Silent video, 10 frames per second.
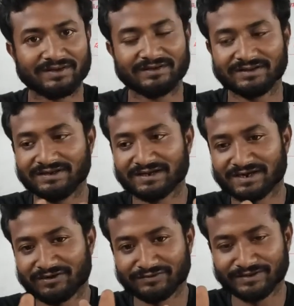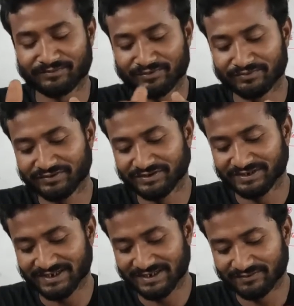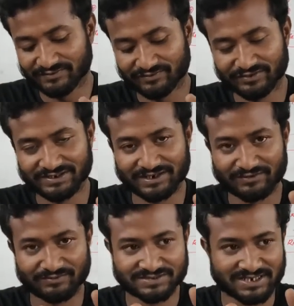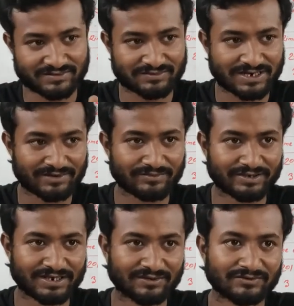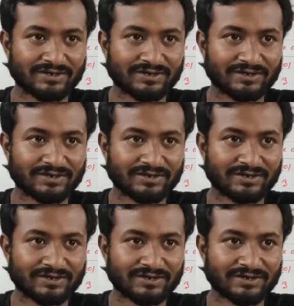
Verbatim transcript: তো এইটার কারণে পরবর্তীতে দেখা গেল যে ওয়েদারের অবস্থা আরও খারাপ হয়ে গেল